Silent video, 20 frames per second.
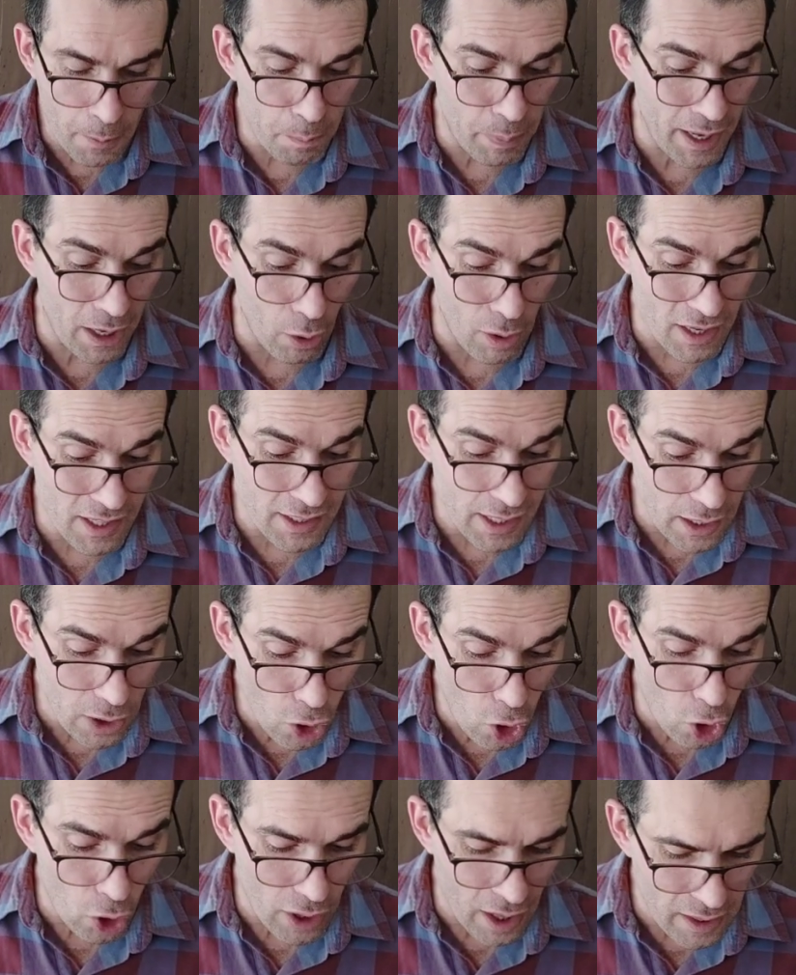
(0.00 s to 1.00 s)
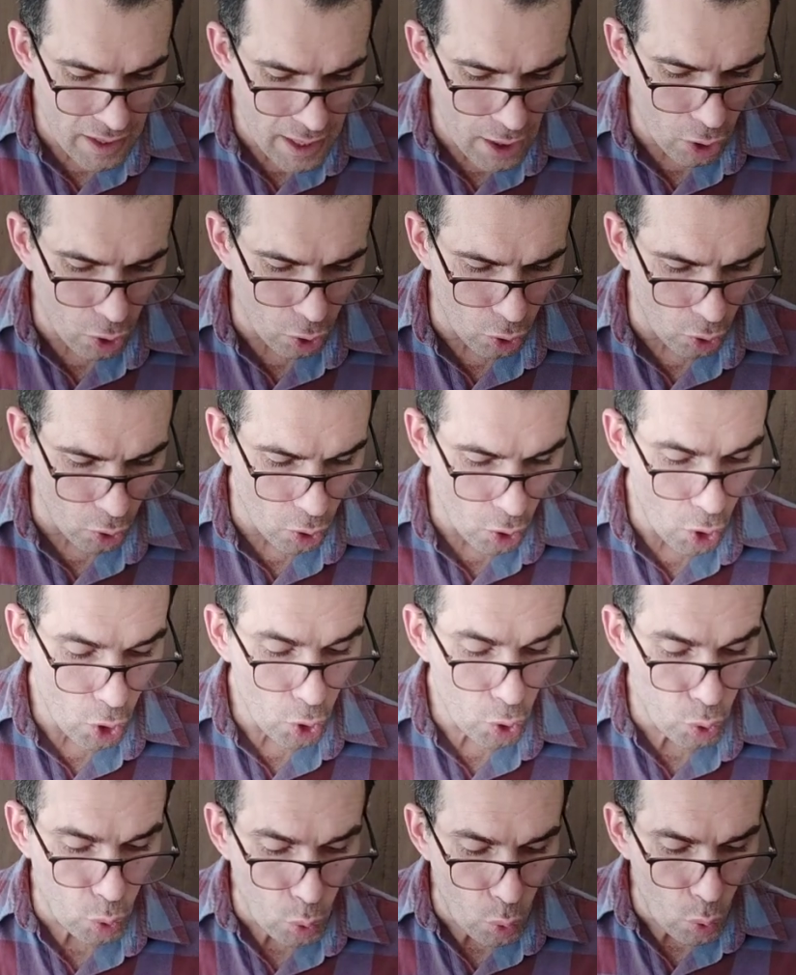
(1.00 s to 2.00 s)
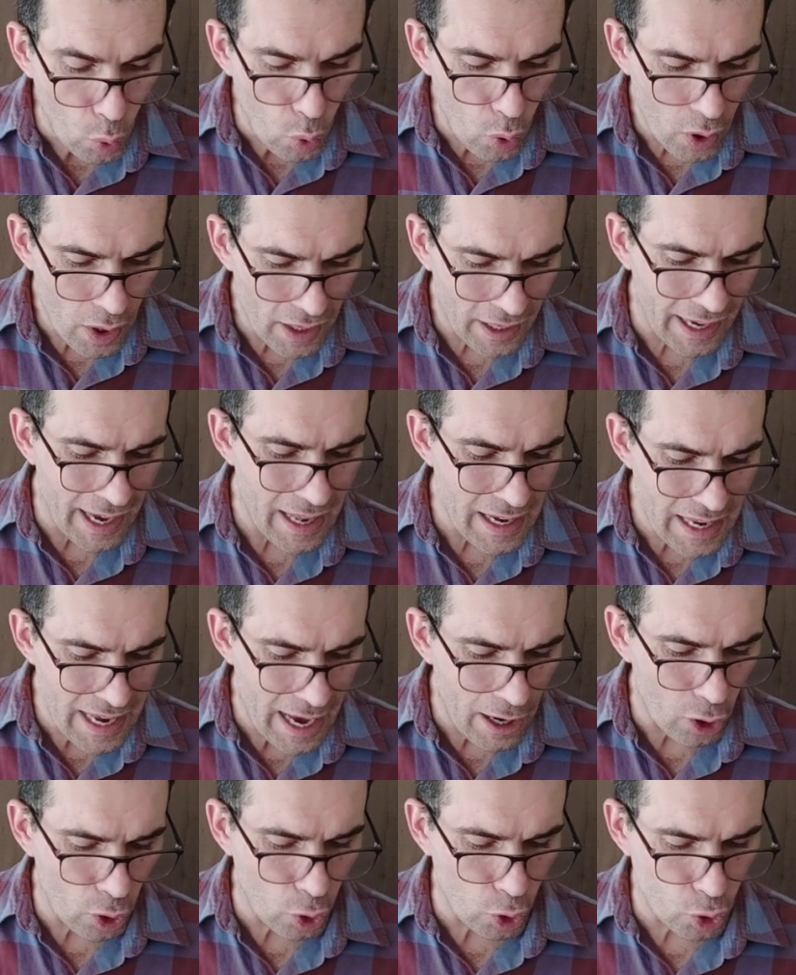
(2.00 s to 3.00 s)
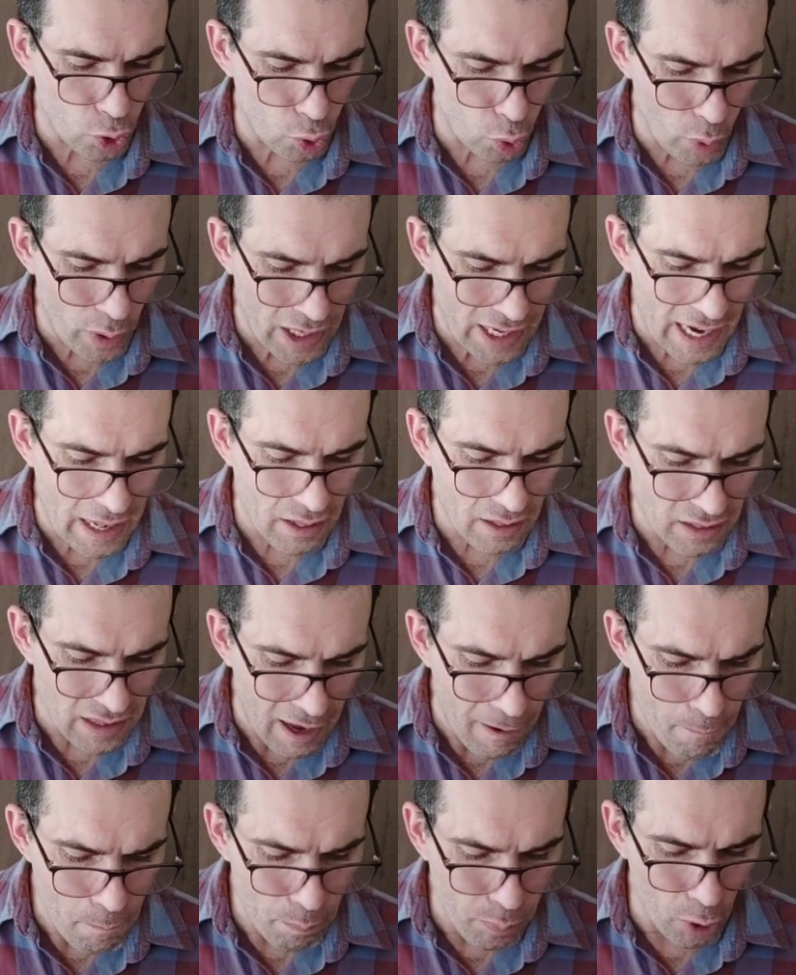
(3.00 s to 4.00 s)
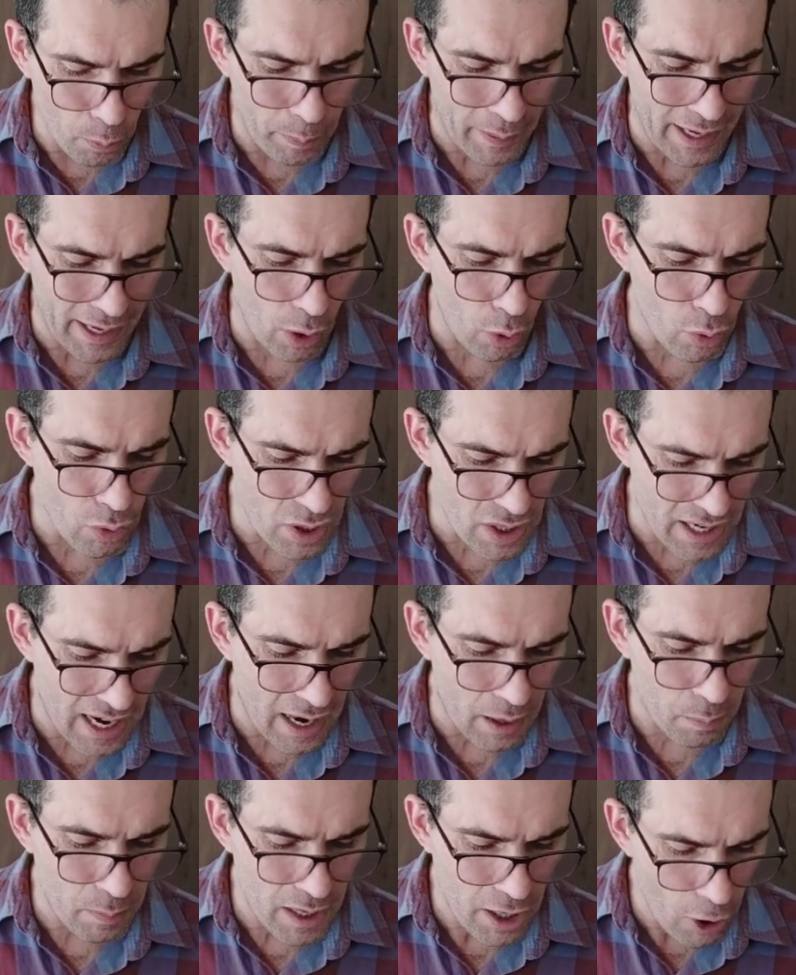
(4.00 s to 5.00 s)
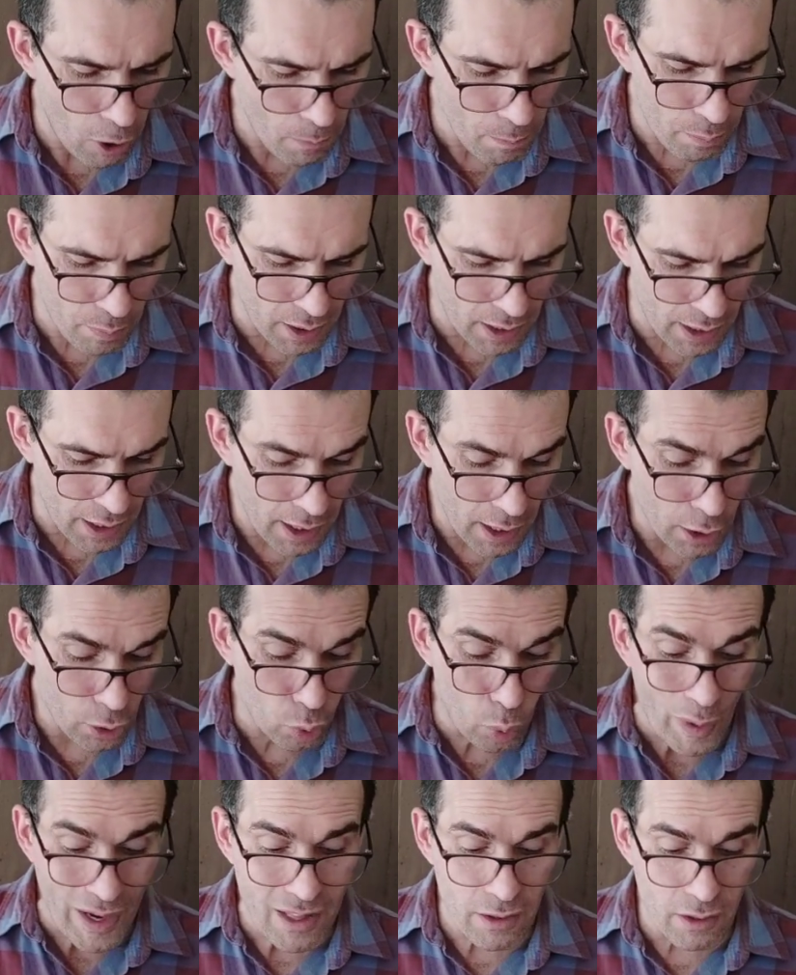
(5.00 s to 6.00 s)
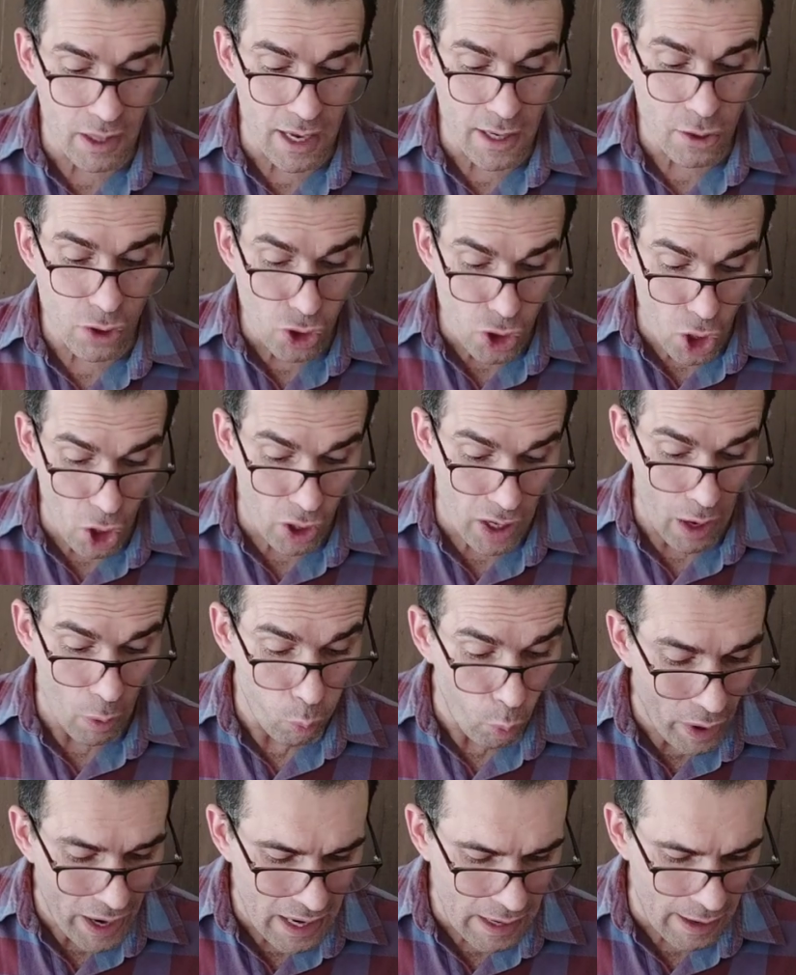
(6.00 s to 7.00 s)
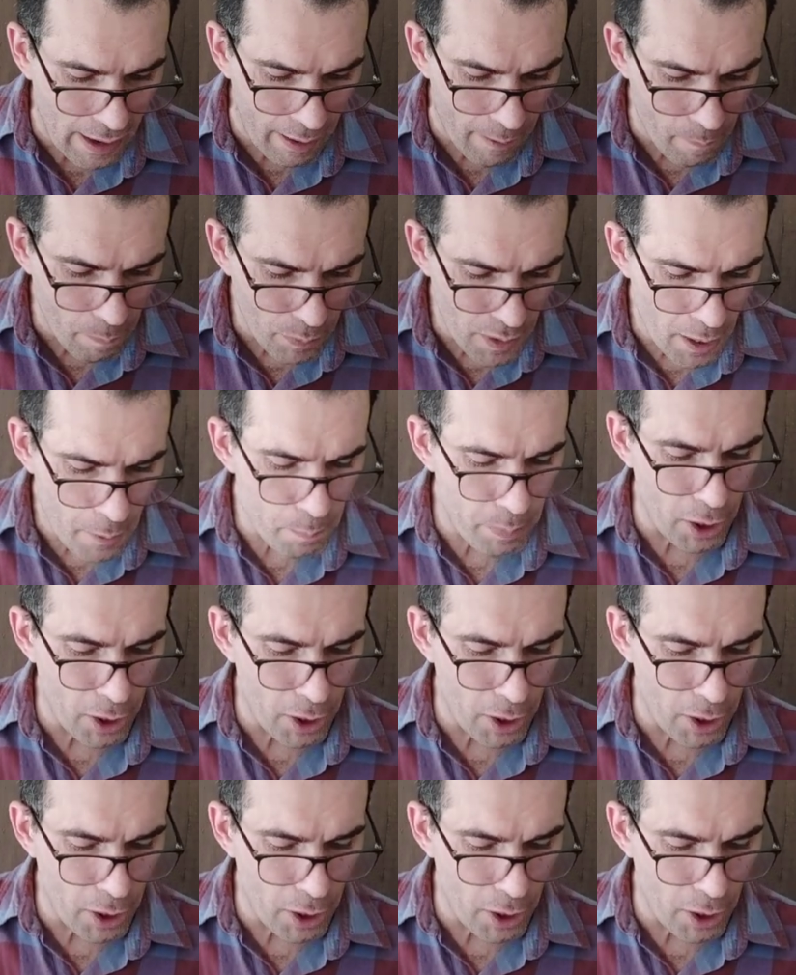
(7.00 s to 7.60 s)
Pero el Señor le dijo, tú querías construir el templo para honrar mi nombre, tu intención es buena,